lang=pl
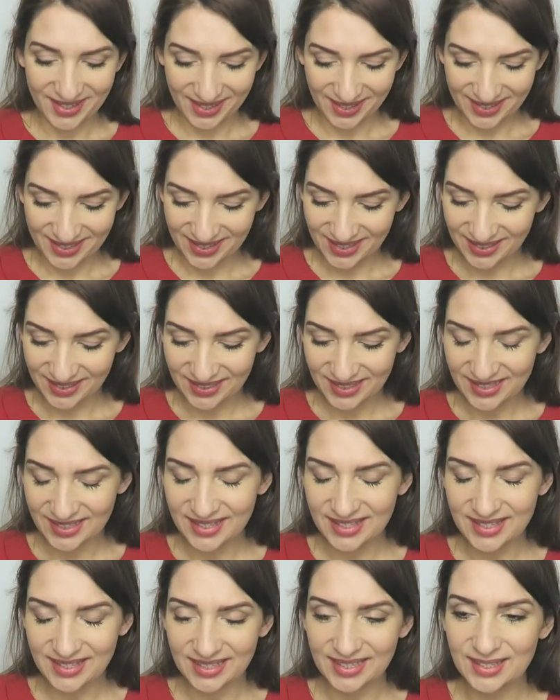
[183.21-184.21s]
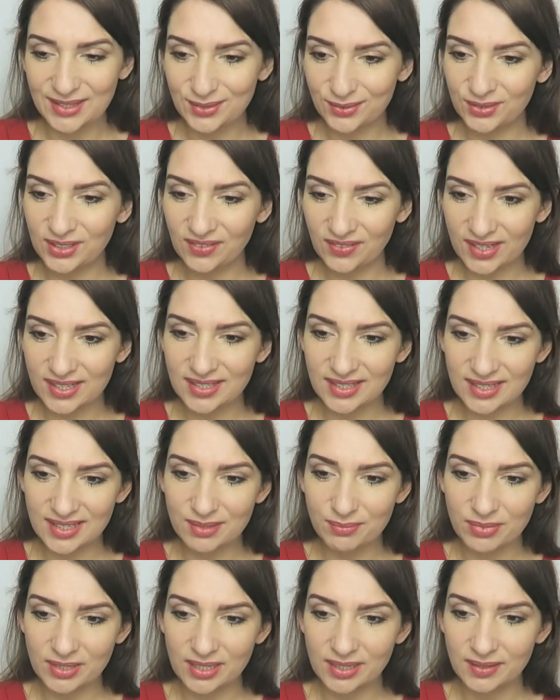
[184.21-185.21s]
Także to jest e, równie ważne,
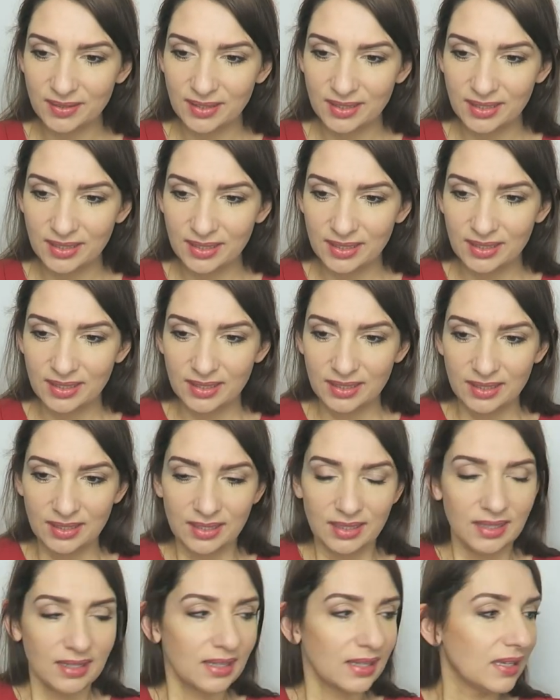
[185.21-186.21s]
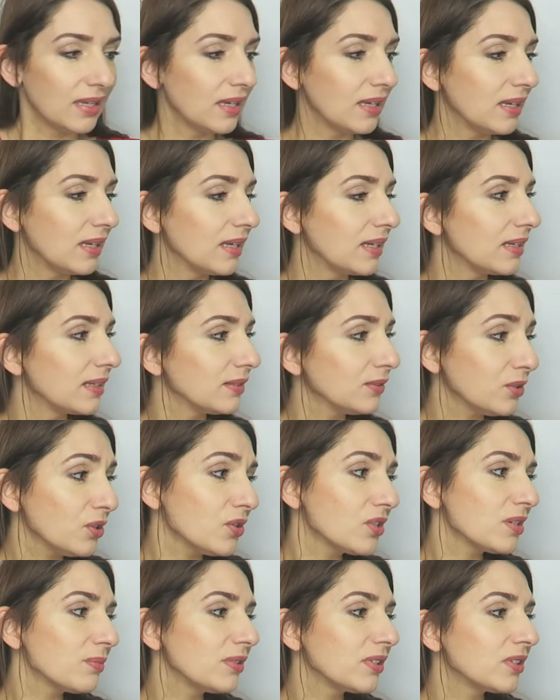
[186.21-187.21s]
żeby e,
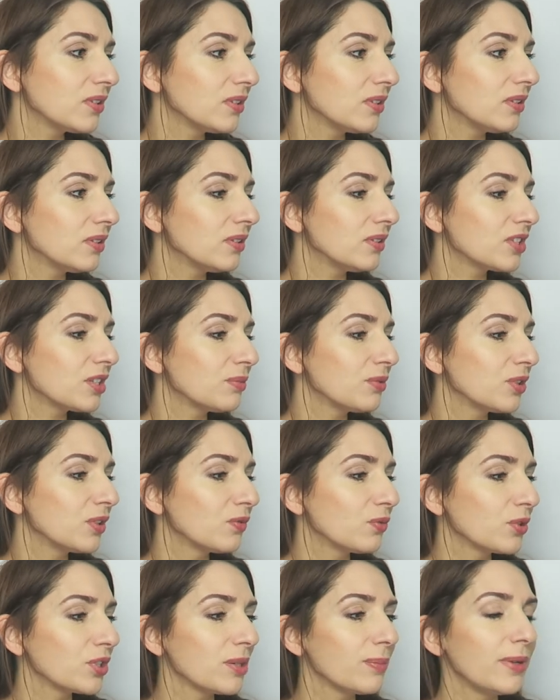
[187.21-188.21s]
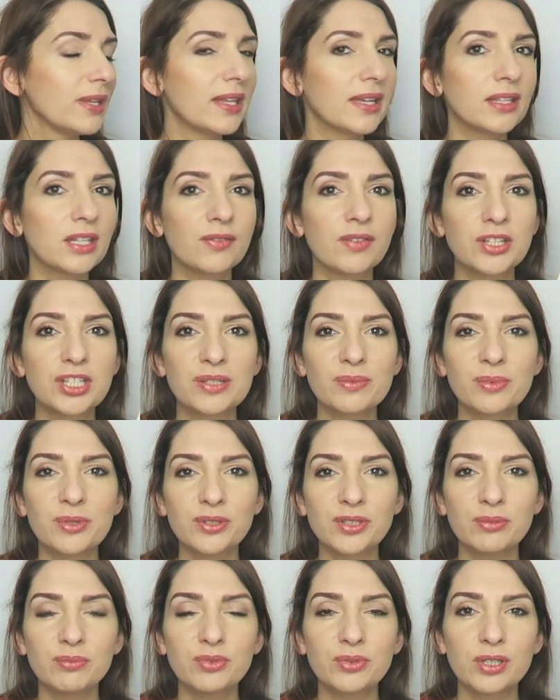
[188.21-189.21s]
no, żeby to, żeby to włosie się pielęgnować, żeby
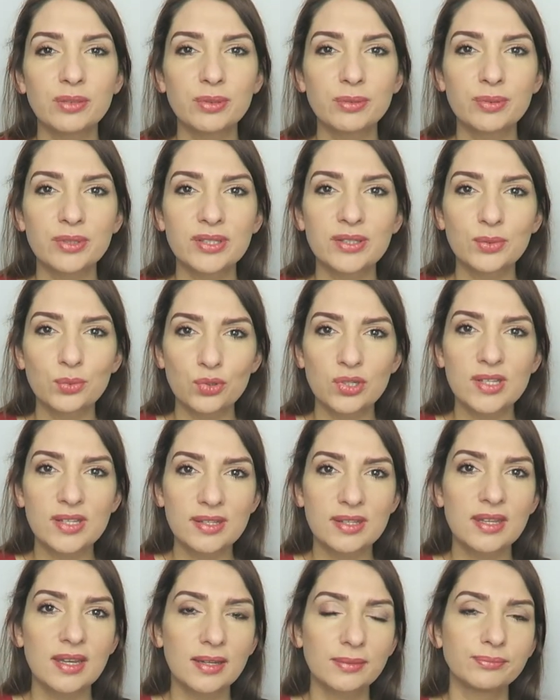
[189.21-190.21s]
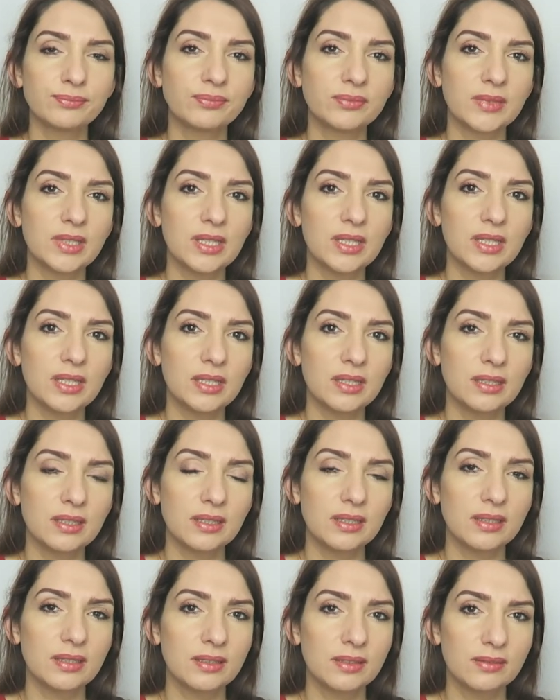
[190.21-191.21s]
ono było po prostu czyste i
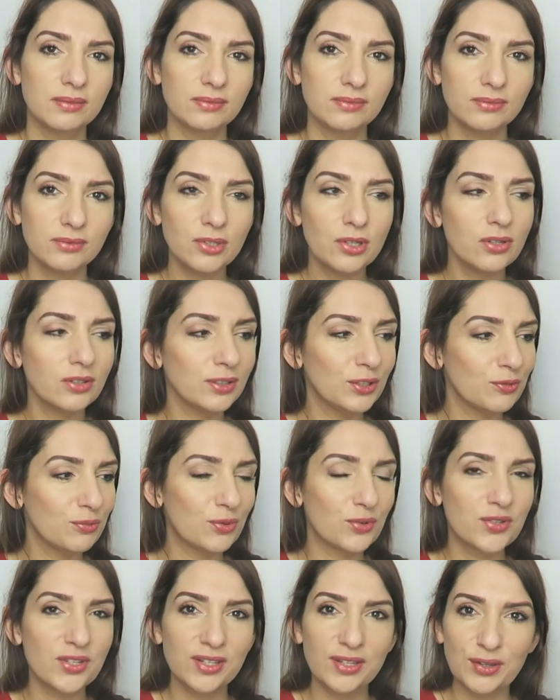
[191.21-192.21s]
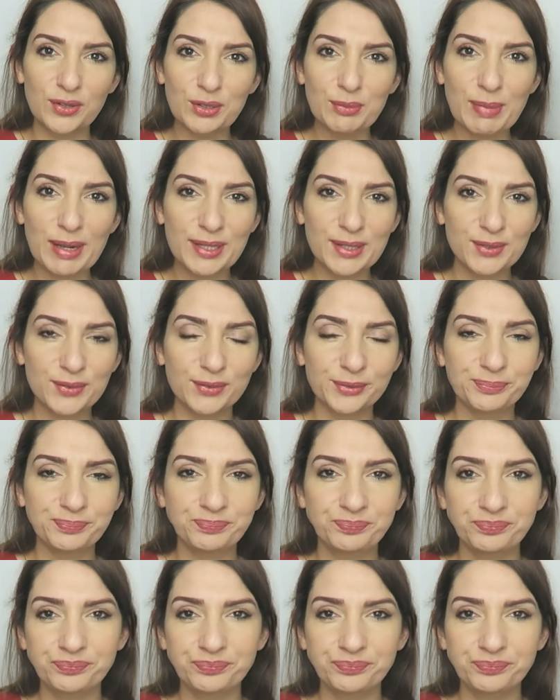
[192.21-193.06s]
e, no, nieubrudzone odpadów.